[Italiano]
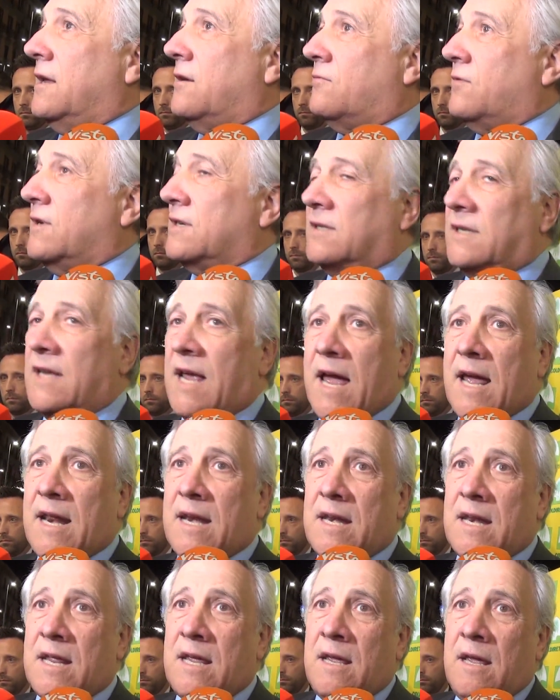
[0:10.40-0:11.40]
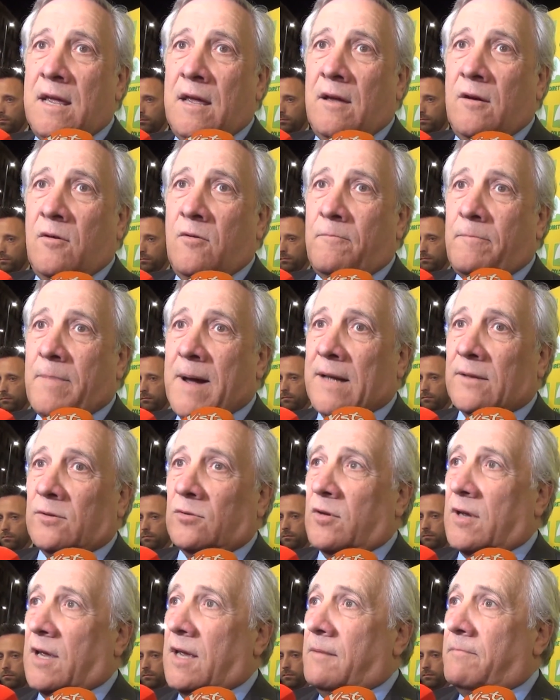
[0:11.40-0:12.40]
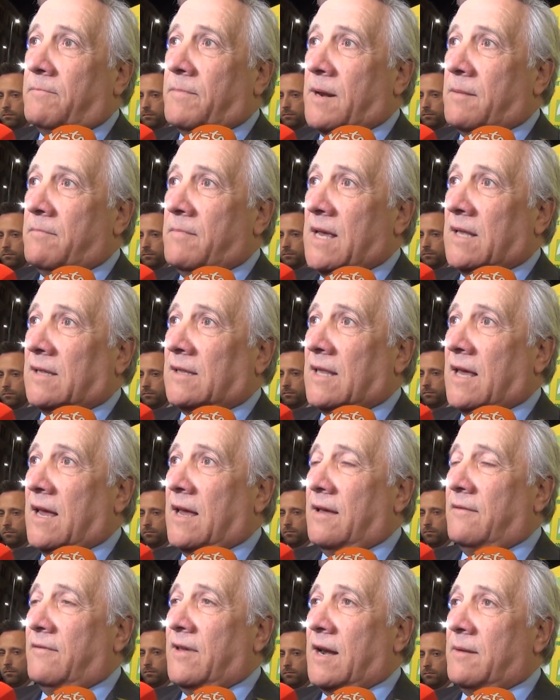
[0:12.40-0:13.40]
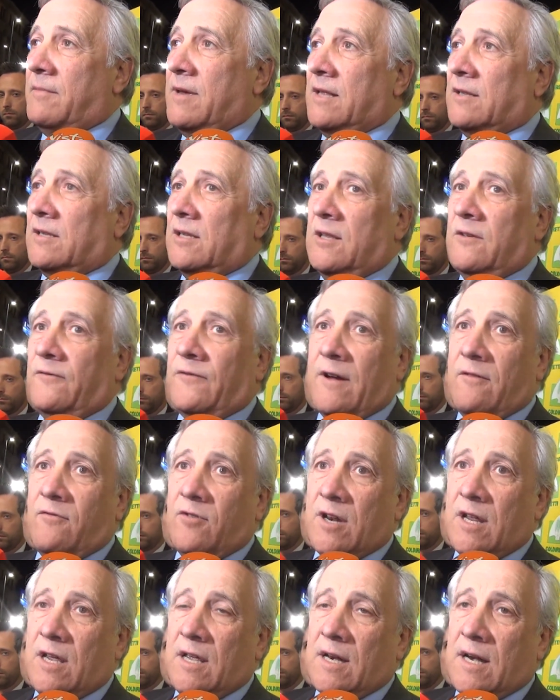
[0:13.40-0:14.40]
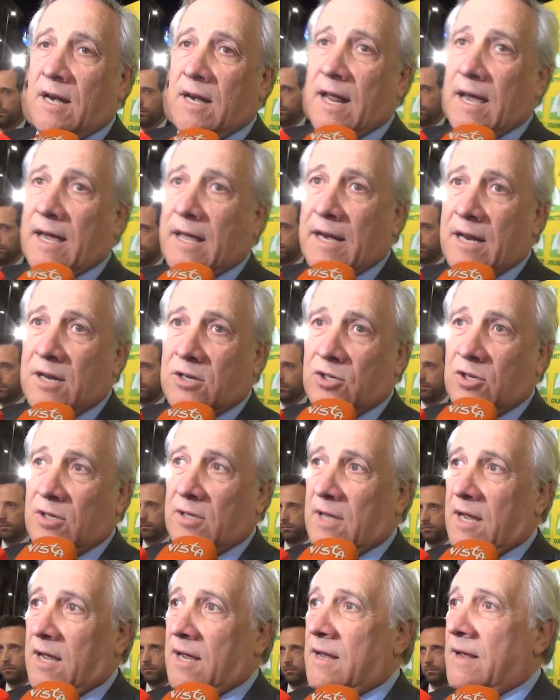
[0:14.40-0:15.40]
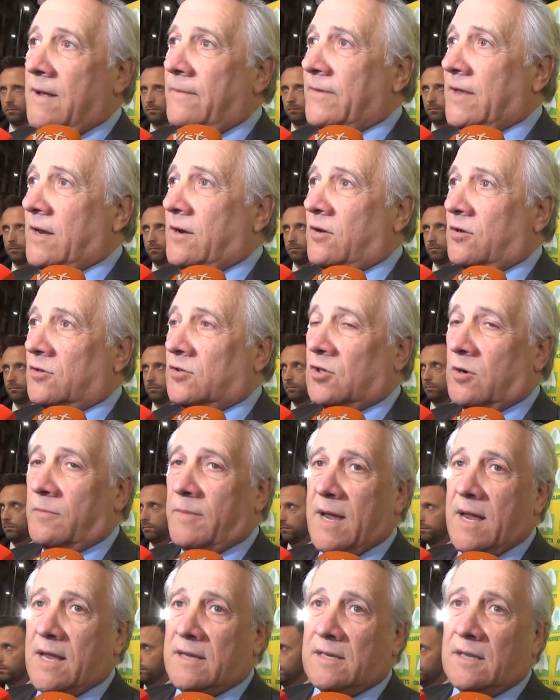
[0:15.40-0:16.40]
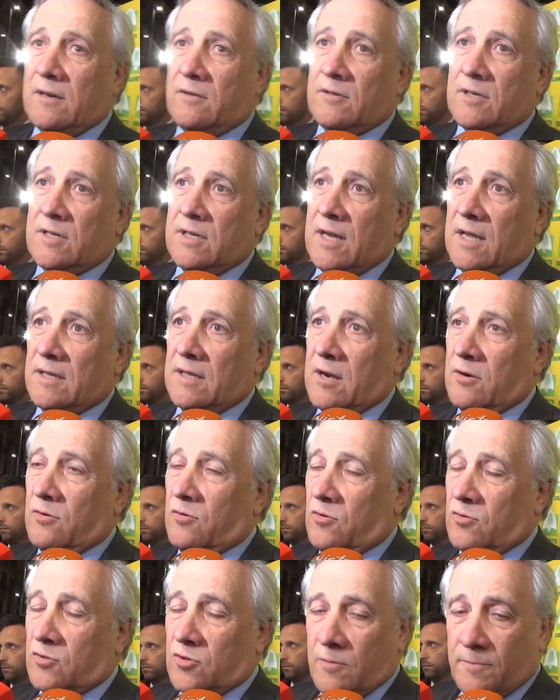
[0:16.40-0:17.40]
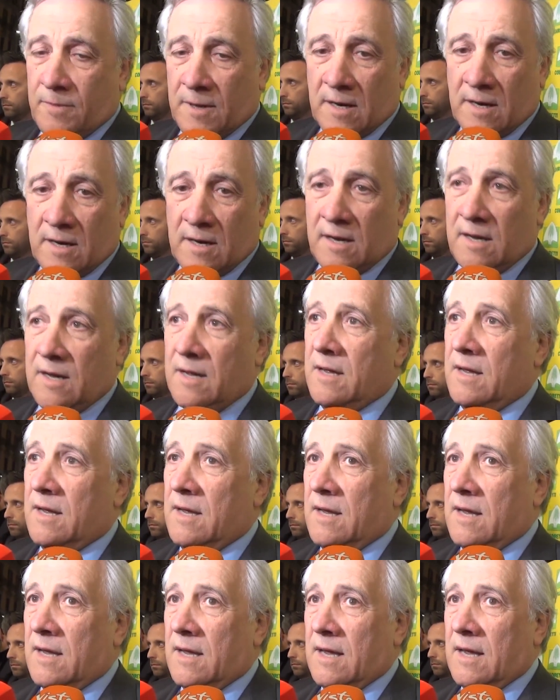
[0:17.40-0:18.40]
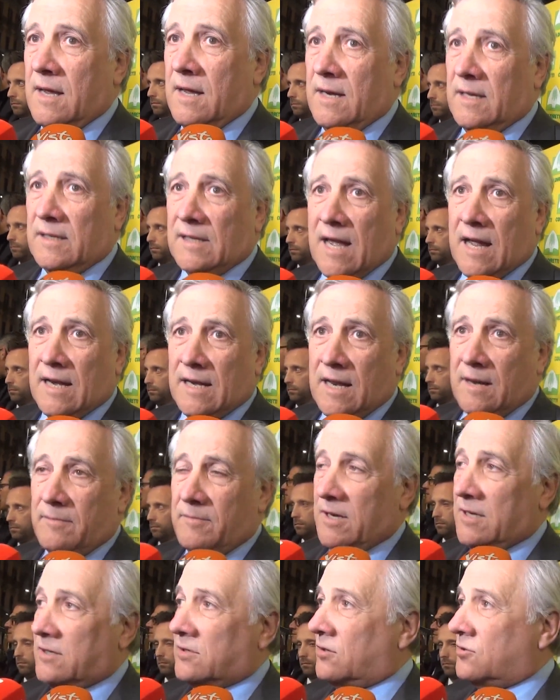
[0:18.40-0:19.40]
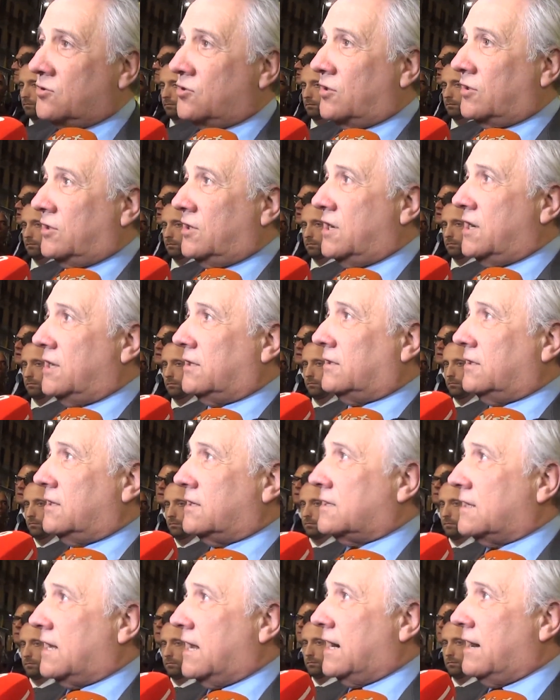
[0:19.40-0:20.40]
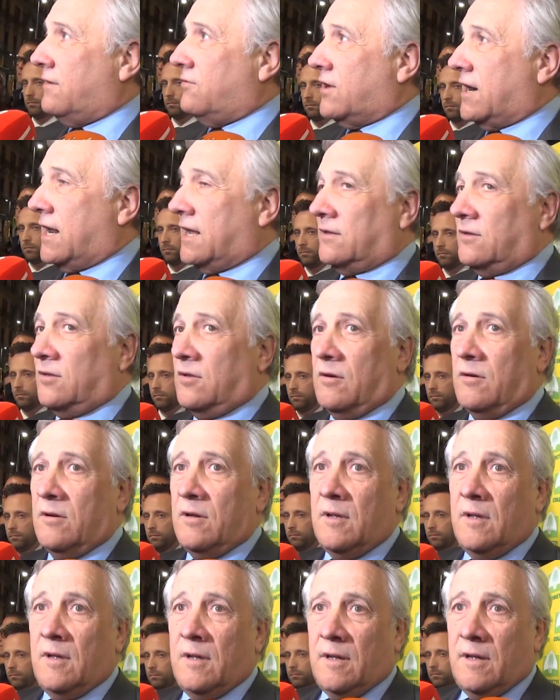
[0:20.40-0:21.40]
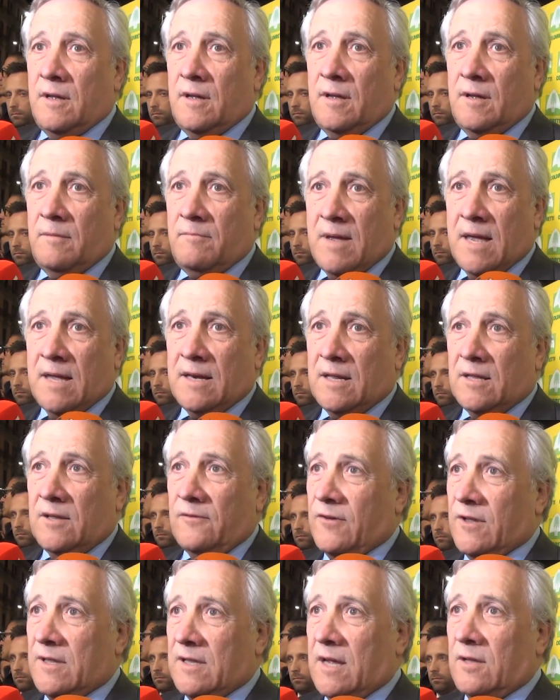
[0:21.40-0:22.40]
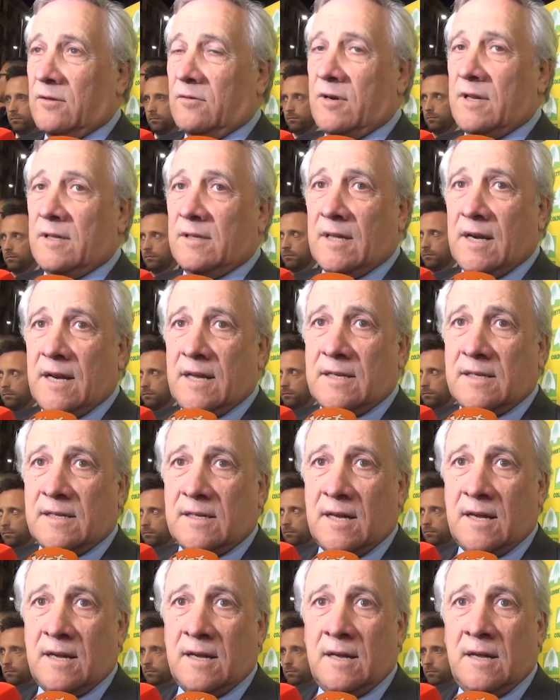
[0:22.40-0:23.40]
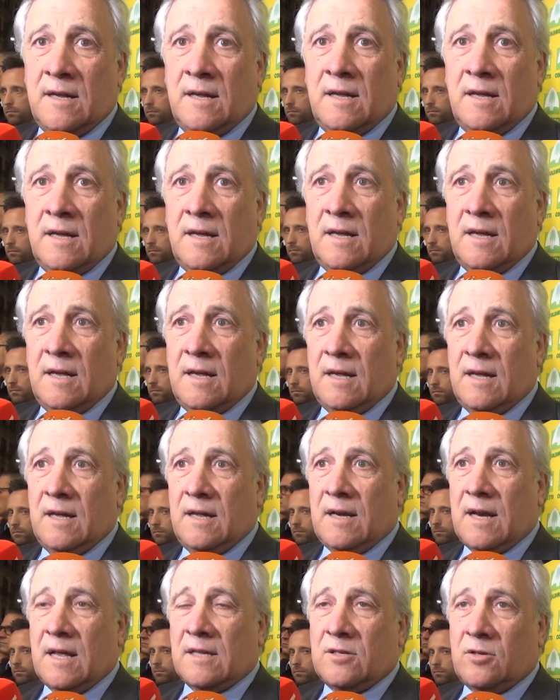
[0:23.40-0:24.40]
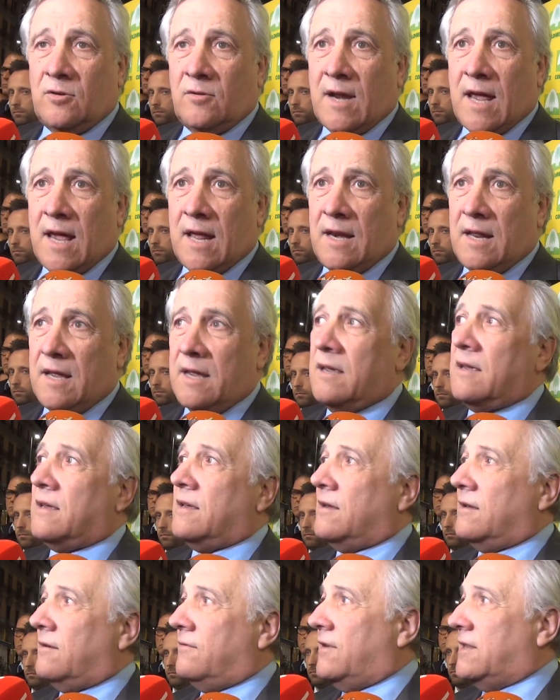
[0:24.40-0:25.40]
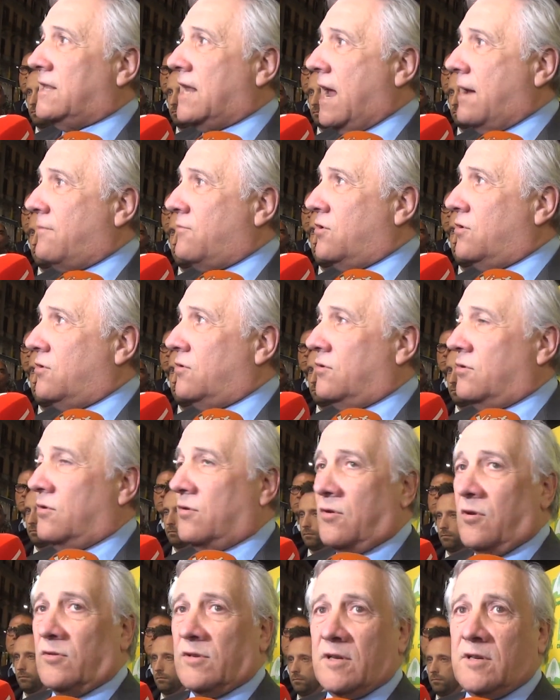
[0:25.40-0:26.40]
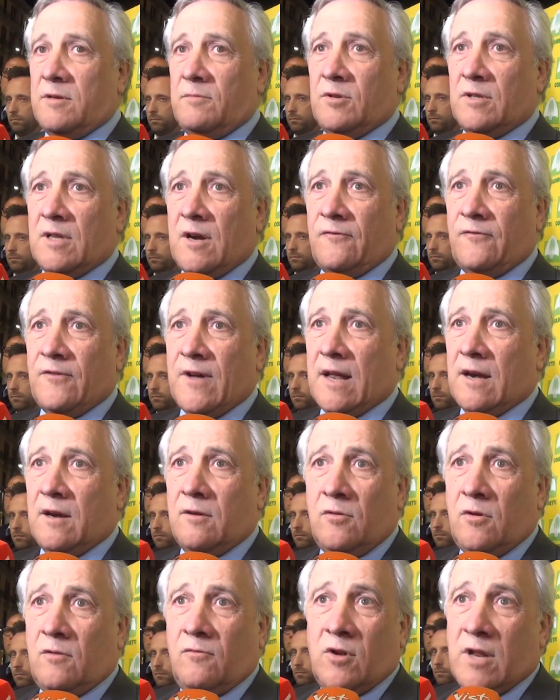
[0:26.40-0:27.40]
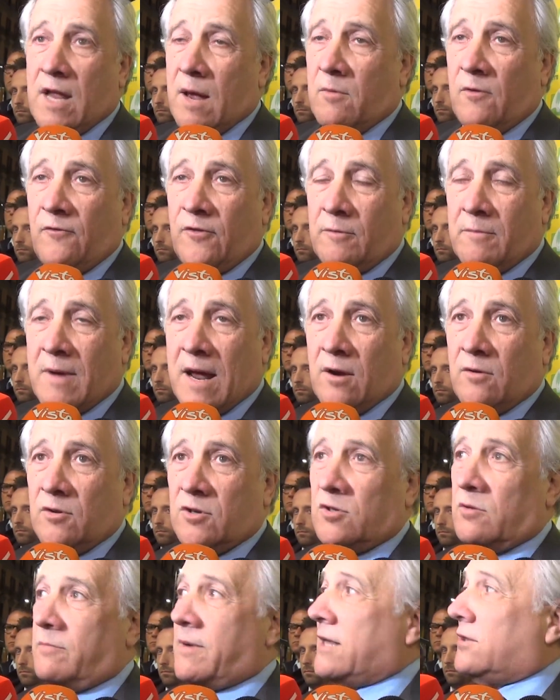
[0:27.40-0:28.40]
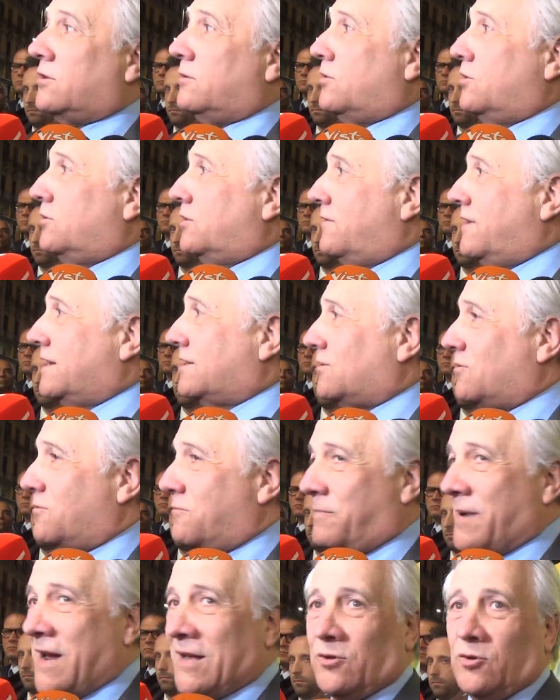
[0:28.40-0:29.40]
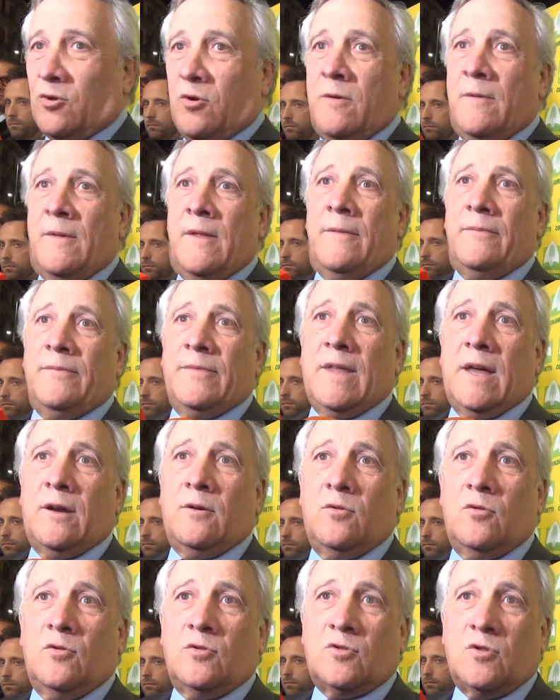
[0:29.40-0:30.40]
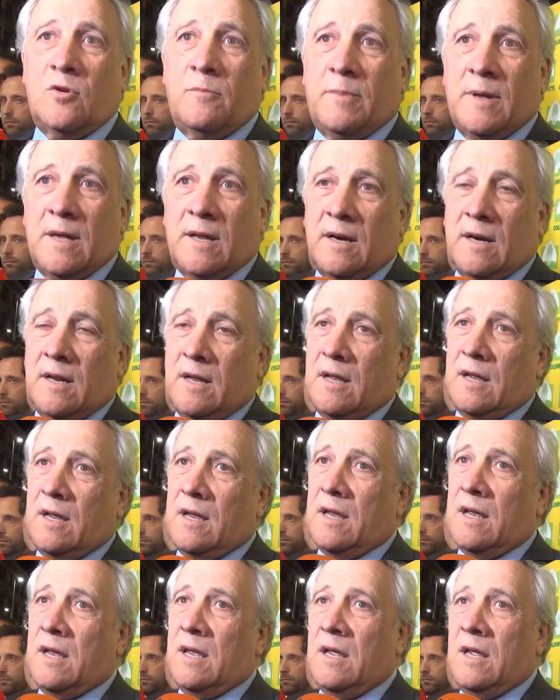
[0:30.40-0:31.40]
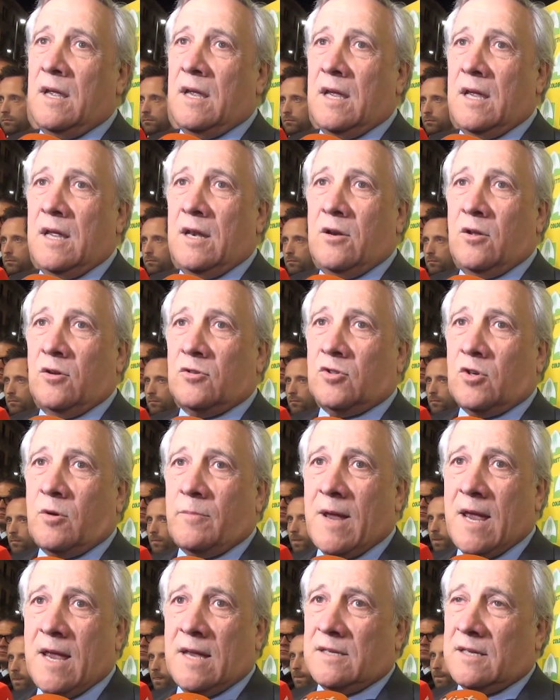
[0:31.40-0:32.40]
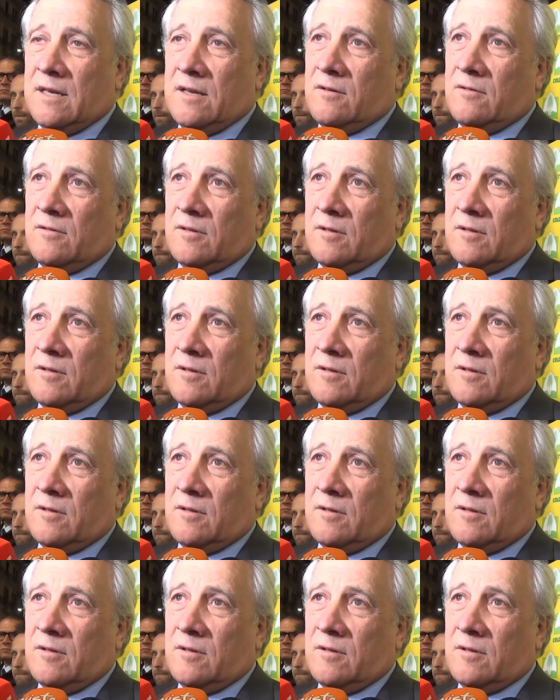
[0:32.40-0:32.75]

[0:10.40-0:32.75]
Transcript: in questi anni, un patto che permetta veramente di favorire la crescita del nostro Paese e non sia dannoso per eh, l'Italia. Il Ministro Giorgetti sta lavorando eh, bene, difendendo l'interesse eh, nazionale, vediamo cosa si potrà fare. Noi vogliamo firmarlo questo patto, ma non deve essere un patto dannoso per eh, il nostro Paese.